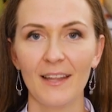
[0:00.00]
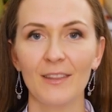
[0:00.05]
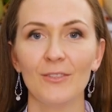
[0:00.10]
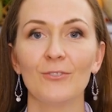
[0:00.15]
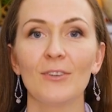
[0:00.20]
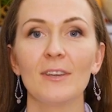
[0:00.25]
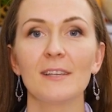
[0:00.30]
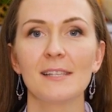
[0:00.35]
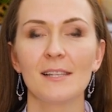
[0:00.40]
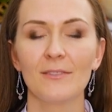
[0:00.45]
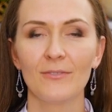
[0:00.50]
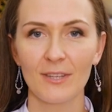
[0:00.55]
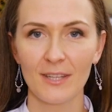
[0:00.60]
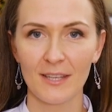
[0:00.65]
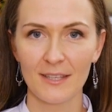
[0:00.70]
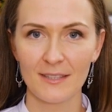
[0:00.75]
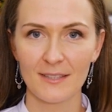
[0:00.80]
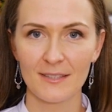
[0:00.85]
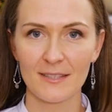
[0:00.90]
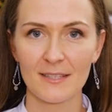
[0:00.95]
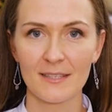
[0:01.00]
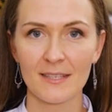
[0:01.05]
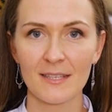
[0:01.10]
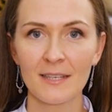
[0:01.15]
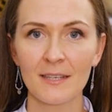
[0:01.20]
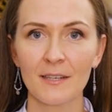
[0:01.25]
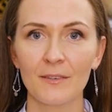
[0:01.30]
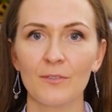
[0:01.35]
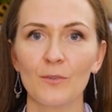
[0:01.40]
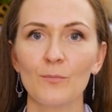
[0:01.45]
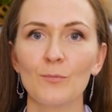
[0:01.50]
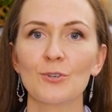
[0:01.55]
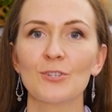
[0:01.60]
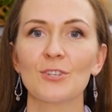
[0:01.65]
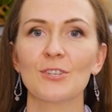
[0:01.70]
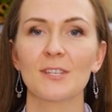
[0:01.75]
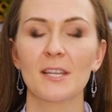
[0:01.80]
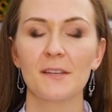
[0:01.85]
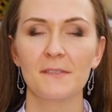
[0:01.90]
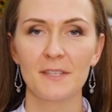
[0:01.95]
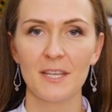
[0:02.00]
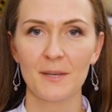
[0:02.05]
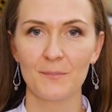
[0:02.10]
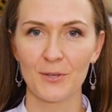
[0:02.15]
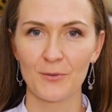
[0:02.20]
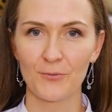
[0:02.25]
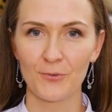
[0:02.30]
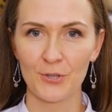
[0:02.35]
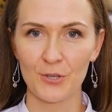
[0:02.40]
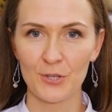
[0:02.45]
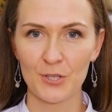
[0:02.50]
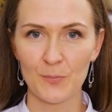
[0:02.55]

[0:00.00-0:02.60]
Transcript: Но если вы не едите сыр, вы можете совсем его не